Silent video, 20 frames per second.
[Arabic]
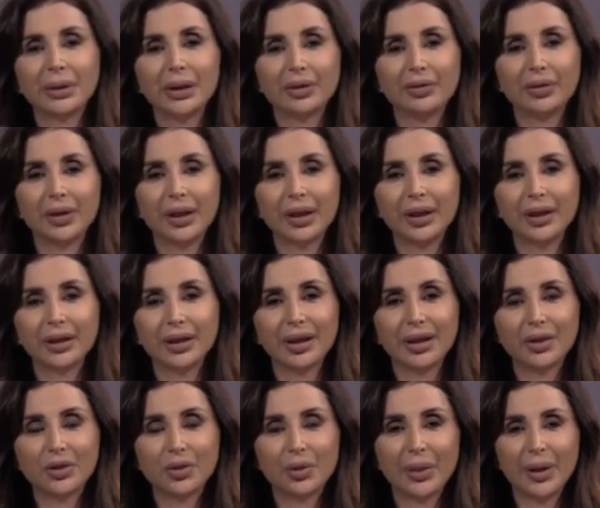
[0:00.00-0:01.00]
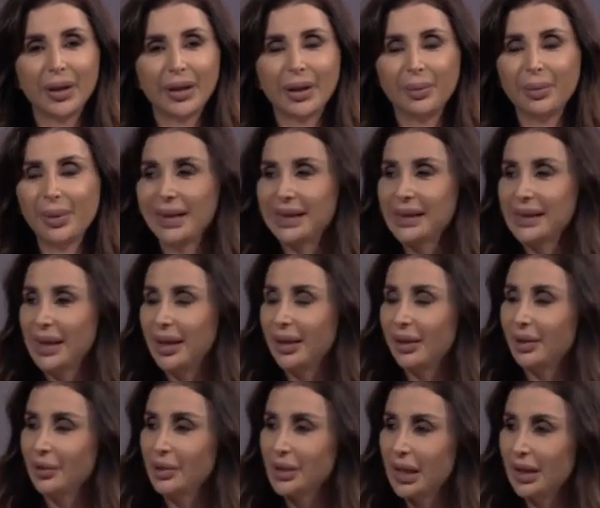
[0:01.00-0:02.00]
الفلك جمانة بيسي
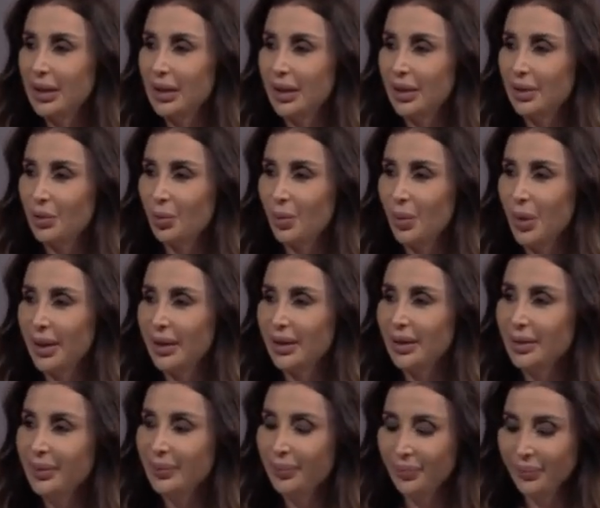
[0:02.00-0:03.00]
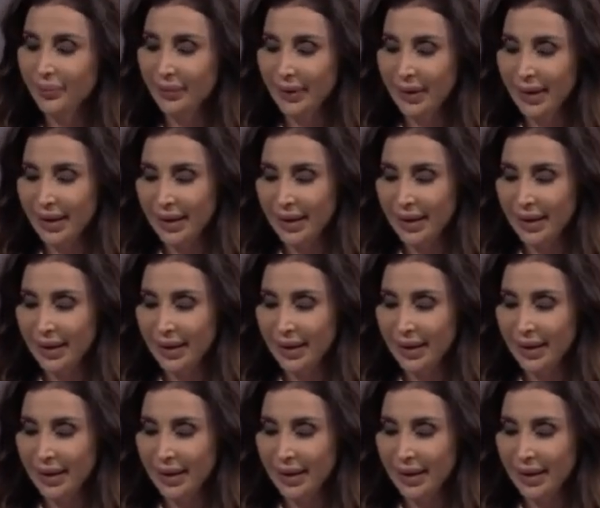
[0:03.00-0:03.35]
اهلا وسهلا جمانة اهلا فيك